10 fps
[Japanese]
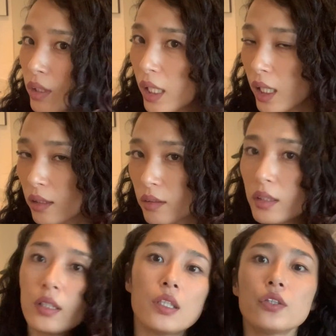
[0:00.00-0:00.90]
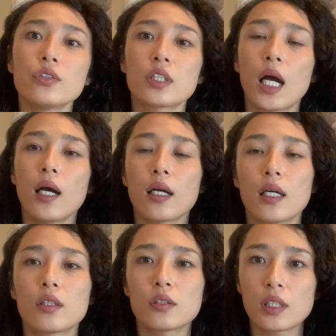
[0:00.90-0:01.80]
れへんっていう感
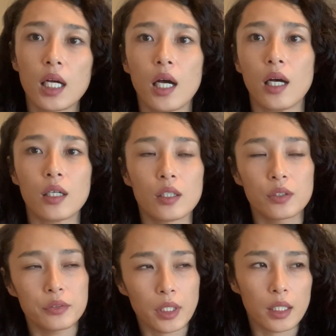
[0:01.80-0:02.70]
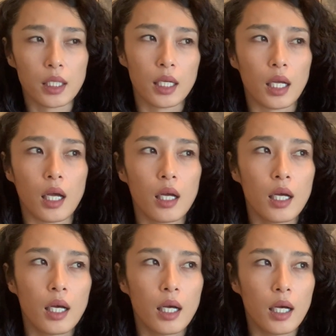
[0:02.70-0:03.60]
覚が普段から
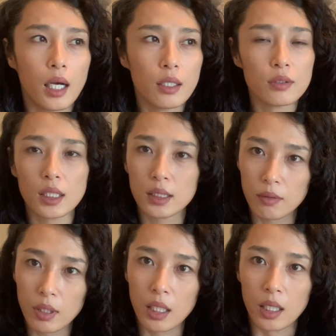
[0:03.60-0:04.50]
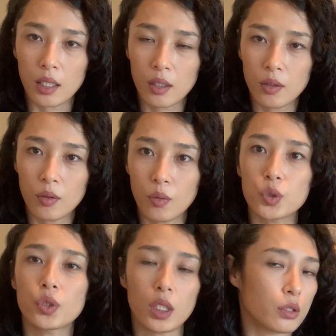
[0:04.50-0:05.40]
ある方はお
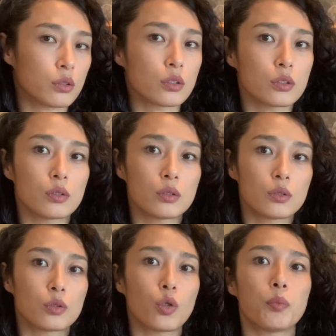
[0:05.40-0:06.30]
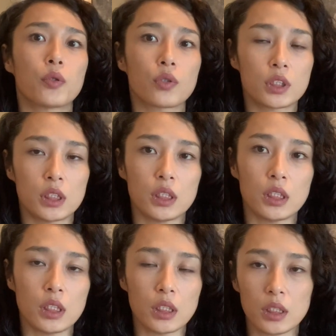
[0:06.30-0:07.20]
そらく
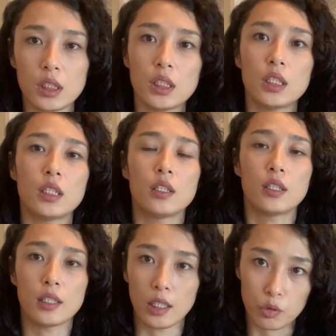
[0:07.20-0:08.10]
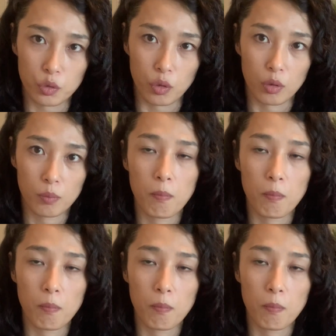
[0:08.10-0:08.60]
ローポロシティになると